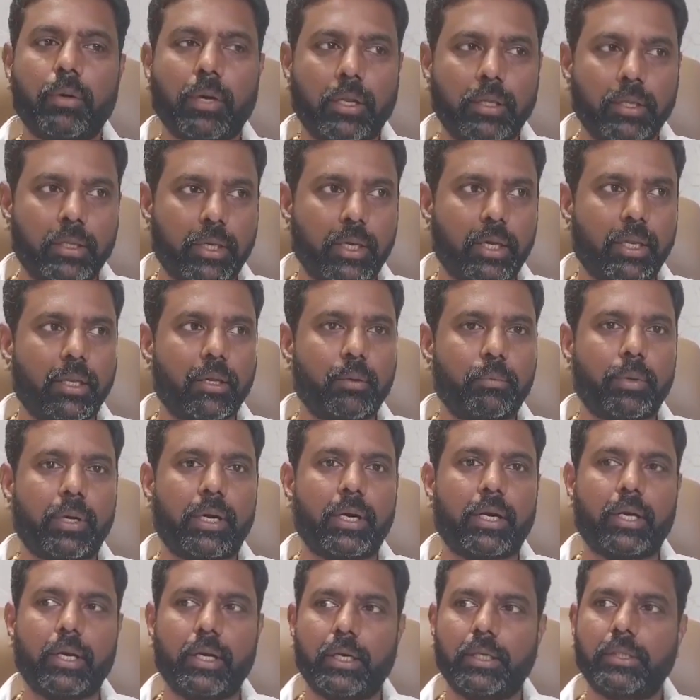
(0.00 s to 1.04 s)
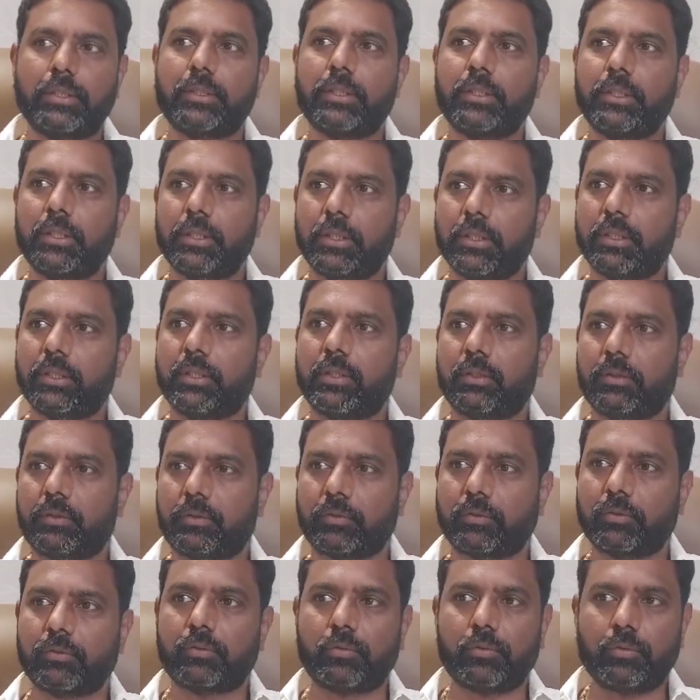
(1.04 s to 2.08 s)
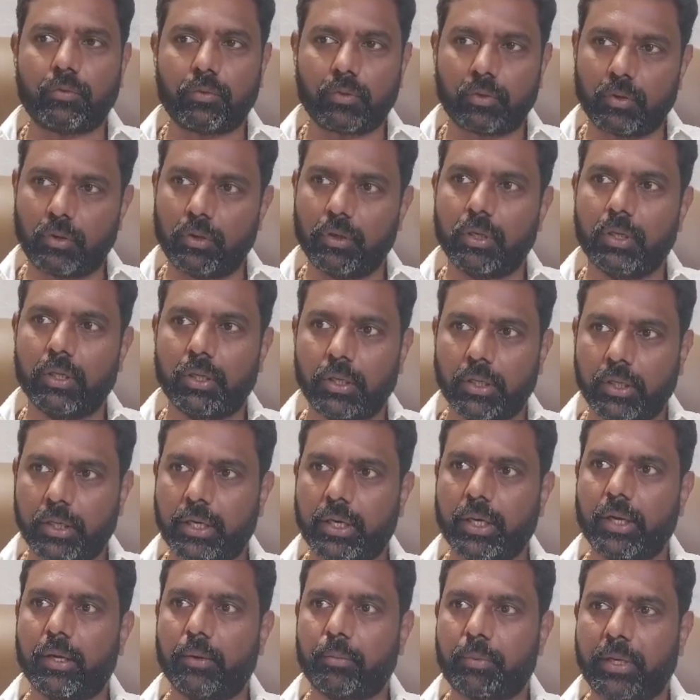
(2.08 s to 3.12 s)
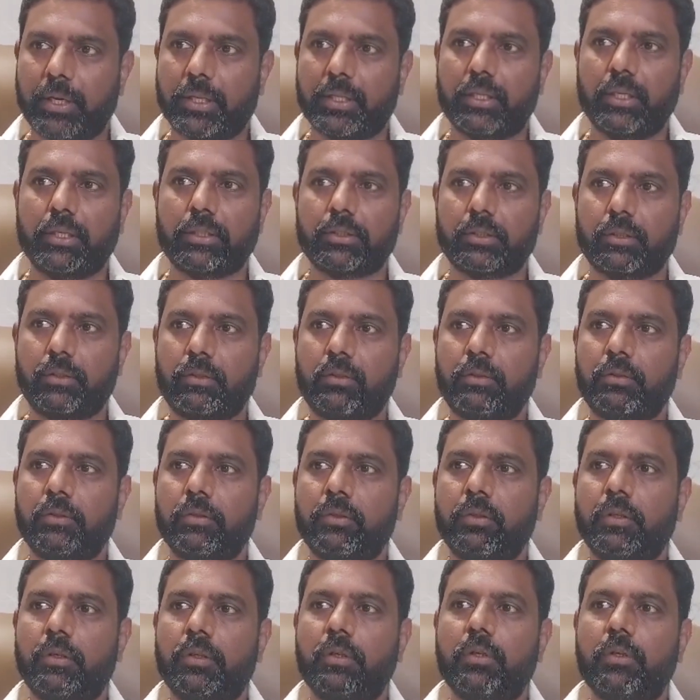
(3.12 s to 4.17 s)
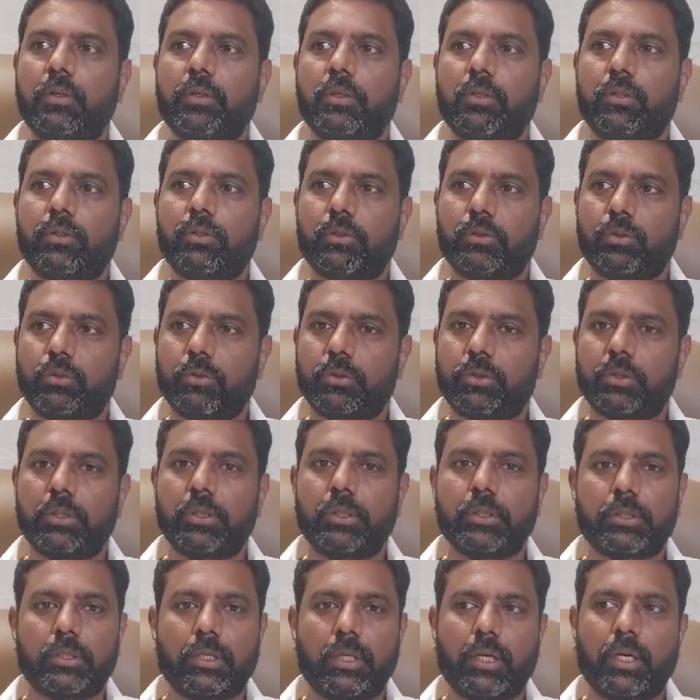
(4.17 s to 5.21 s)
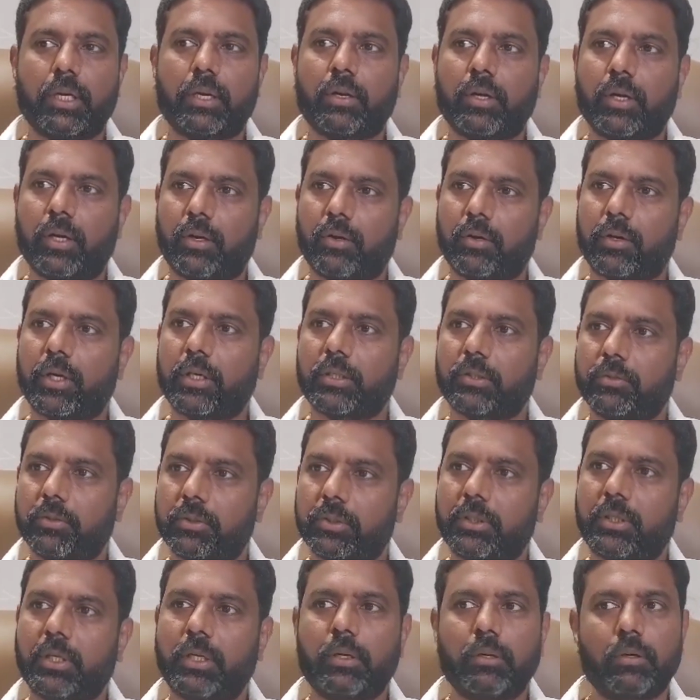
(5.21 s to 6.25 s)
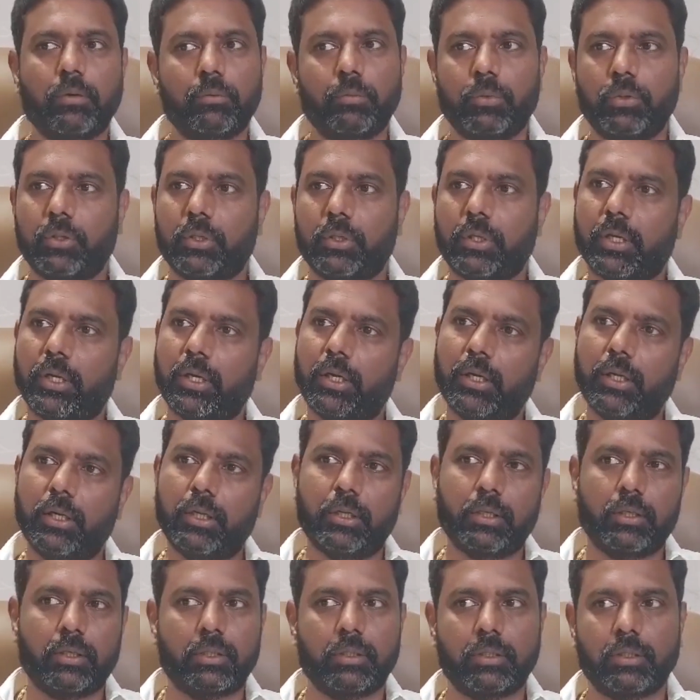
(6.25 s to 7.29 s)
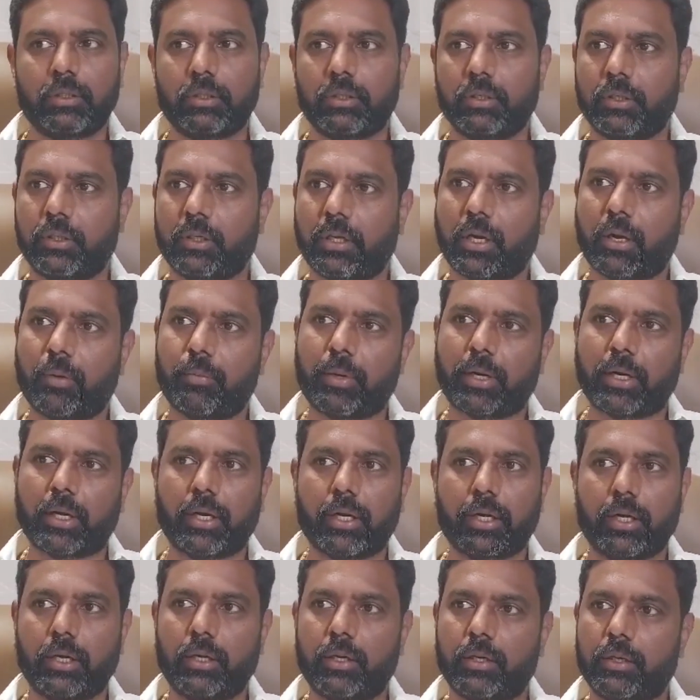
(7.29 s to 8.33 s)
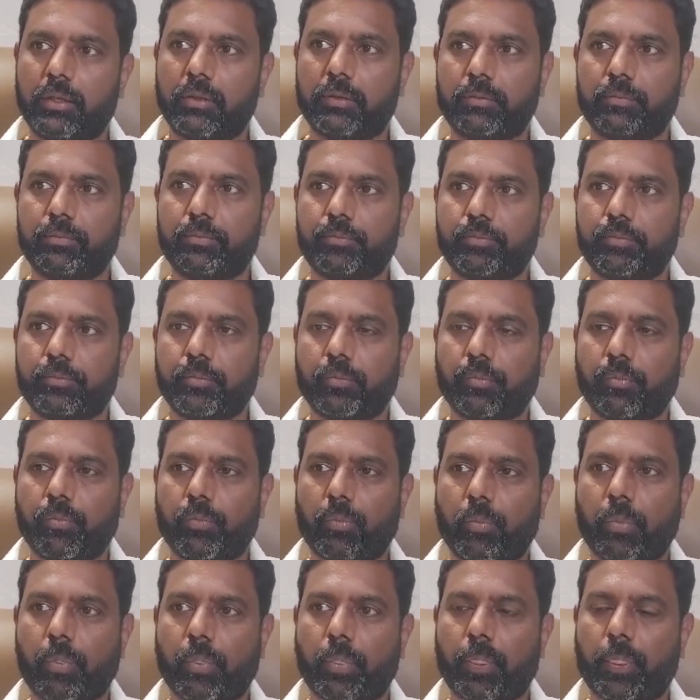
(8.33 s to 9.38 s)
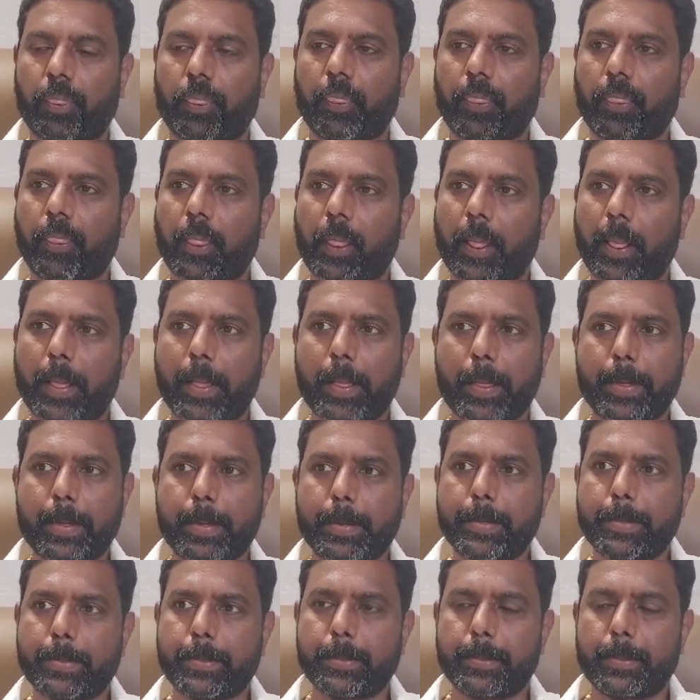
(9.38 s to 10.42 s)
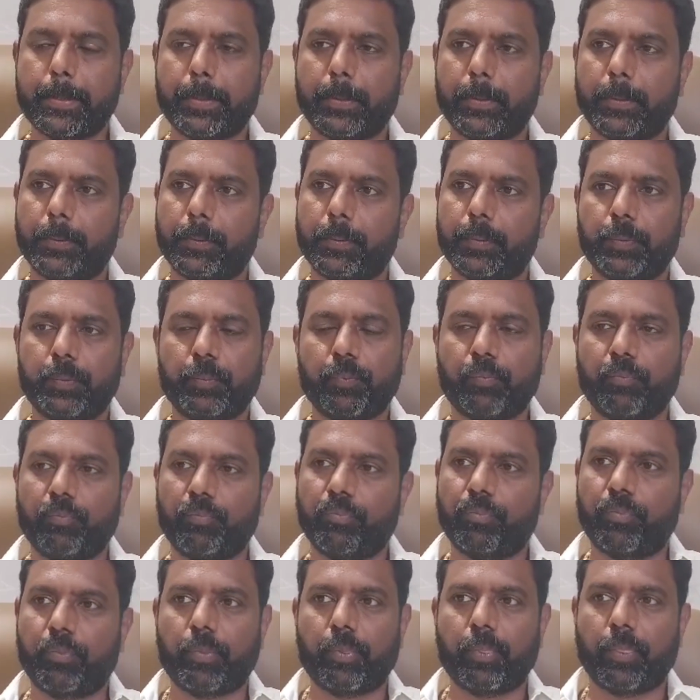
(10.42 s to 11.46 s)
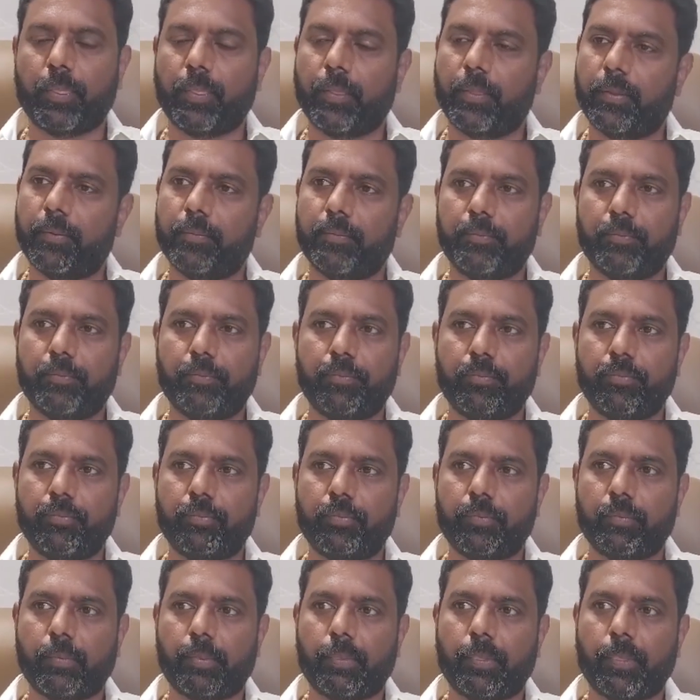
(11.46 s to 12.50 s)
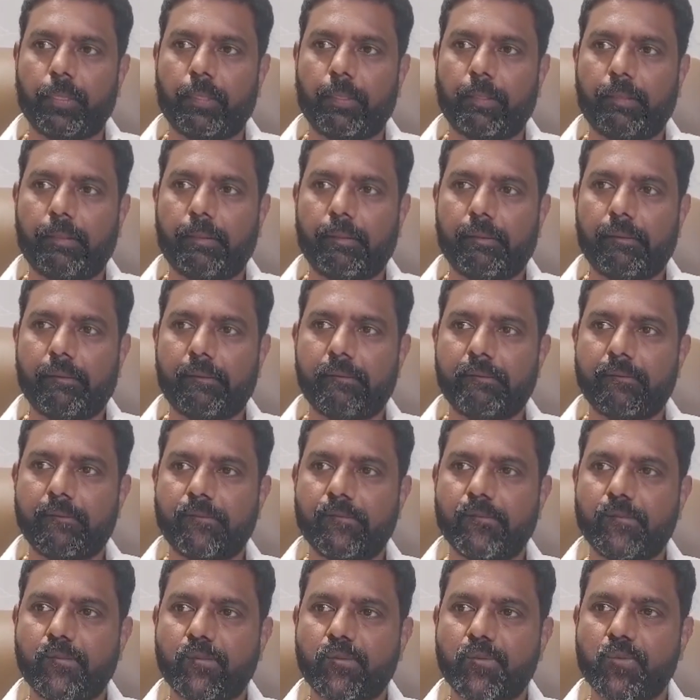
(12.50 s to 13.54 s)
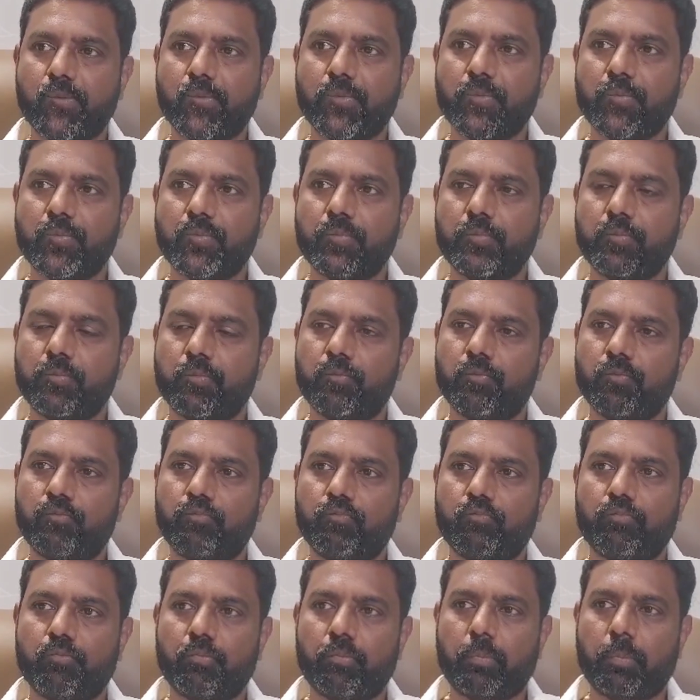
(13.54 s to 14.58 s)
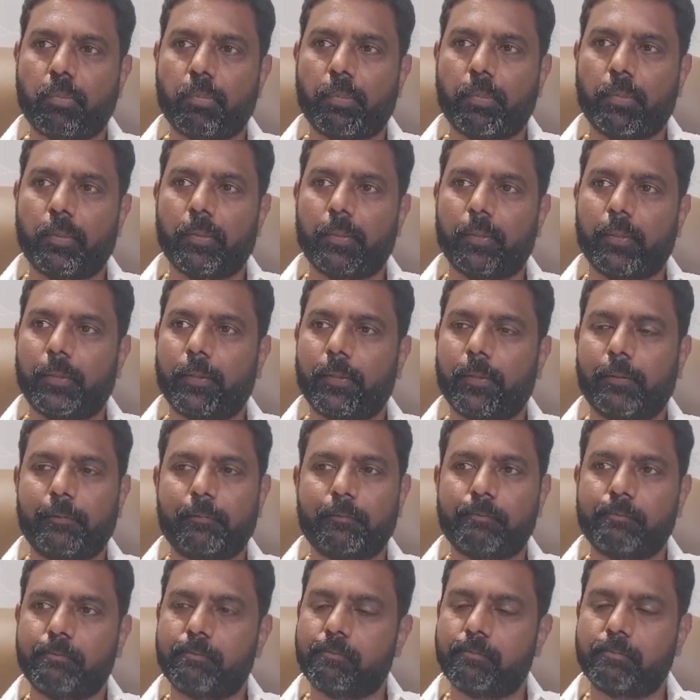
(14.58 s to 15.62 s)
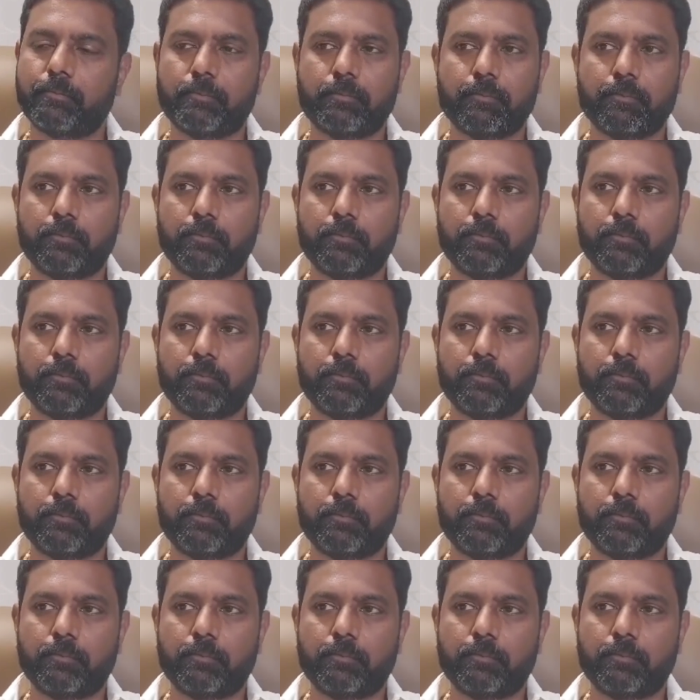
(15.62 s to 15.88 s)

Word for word: అందుకే అదే పార్టీ నుంచి గట్టిగా ప్రయత్నిస్తున్నాం చూసి సార్ ఏమైనా అవకాశం ఇస్తే ముందుకెళ్ళి అయితే మీరు పెద్దాపురం కాన్స్టిట్యున్సీ ఎమ్మెల్సీ ఎమ్మెల్యేగా మీరు ఆశిస్తున్నారు అధిష్టానం అయితే మిమ్మల్ని రాజమండ్రి ఎంపీగా పంపించాలనే ఆలోచనలో ఉన్నారు